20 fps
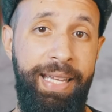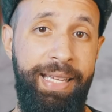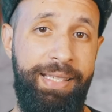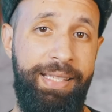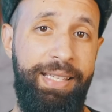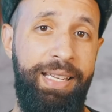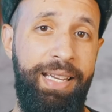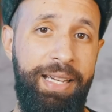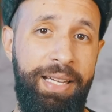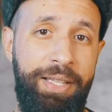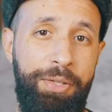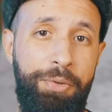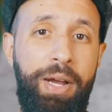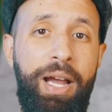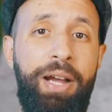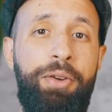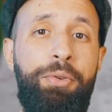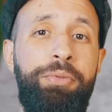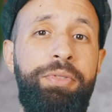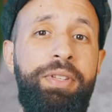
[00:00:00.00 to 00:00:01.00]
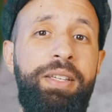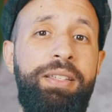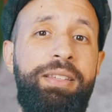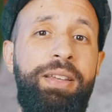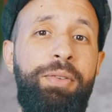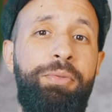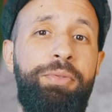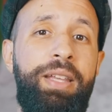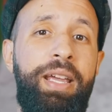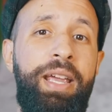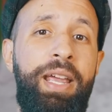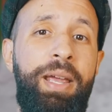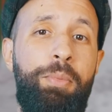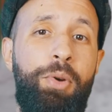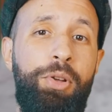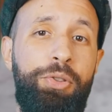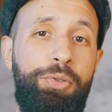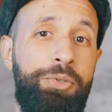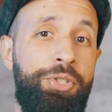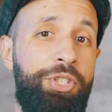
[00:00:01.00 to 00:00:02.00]
Nesse ano aconteceu um
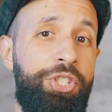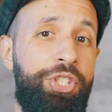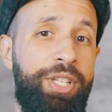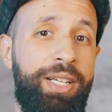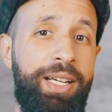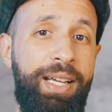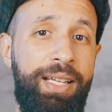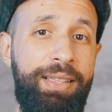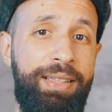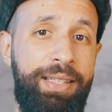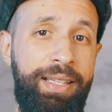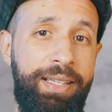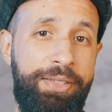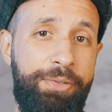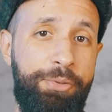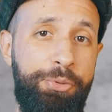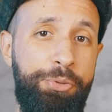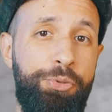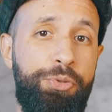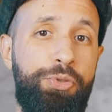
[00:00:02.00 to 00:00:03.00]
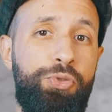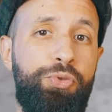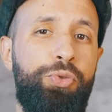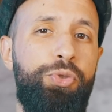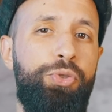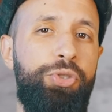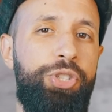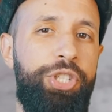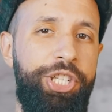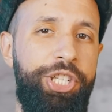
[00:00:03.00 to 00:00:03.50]
terremoto gigantesco no sul do